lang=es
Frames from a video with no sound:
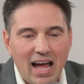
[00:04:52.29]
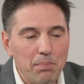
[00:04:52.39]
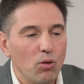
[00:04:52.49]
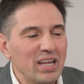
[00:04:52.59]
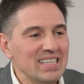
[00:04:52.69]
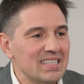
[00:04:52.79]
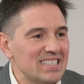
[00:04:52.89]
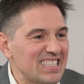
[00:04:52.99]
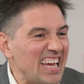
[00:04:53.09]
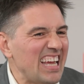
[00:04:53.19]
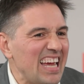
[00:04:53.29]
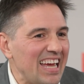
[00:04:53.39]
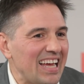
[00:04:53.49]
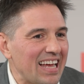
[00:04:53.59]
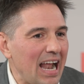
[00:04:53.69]
al poder, eh,
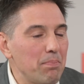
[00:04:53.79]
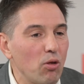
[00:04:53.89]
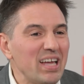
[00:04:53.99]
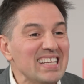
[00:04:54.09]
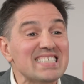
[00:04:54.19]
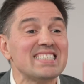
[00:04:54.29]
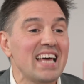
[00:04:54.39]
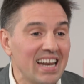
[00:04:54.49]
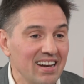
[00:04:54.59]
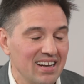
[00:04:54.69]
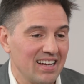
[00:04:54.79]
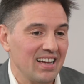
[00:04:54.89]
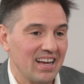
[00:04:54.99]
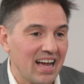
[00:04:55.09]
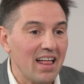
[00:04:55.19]
al poder ser
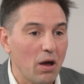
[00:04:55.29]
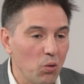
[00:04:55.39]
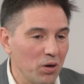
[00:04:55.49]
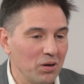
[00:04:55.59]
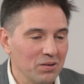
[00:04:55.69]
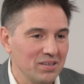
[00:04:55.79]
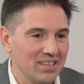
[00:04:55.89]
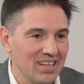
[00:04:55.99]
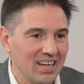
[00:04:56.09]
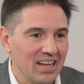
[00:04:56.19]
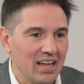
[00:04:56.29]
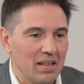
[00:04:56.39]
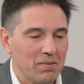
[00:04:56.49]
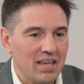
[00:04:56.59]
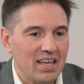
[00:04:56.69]
cada uno
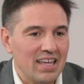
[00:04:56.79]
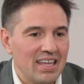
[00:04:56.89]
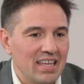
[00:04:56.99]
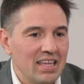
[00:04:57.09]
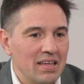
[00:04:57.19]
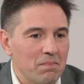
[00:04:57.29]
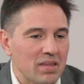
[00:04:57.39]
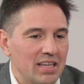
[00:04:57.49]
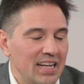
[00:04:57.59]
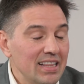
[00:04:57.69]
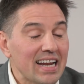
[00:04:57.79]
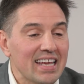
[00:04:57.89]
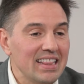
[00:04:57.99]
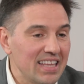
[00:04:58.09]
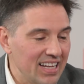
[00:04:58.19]
y, en esta
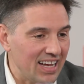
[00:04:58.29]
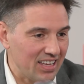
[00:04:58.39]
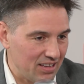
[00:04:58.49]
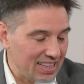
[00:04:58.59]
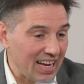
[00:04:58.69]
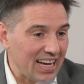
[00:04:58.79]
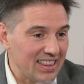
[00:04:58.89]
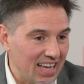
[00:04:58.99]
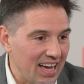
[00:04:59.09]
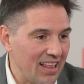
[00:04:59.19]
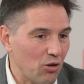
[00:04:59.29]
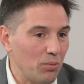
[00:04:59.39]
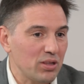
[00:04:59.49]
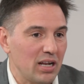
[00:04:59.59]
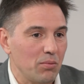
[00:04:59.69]
Argentina tan castigada
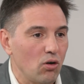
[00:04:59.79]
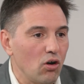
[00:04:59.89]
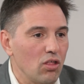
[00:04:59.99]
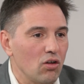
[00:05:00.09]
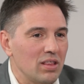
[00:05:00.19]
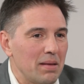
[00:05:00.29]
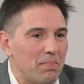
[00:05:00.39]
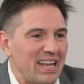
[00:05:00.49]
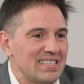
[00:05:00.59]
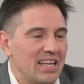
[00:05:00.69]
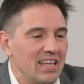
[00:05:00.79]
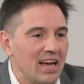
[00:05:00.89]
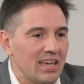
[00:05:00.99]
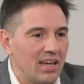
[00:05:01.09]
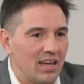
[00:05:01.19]
como tenemos hoy, donde
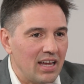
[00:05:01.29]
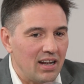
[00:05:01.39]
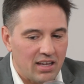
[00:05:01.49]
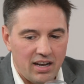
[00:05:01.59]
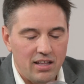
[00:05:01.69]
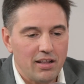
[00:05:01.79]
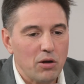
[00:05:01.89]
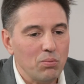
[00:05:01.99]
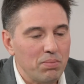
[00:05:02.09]
parecería que el querer dar un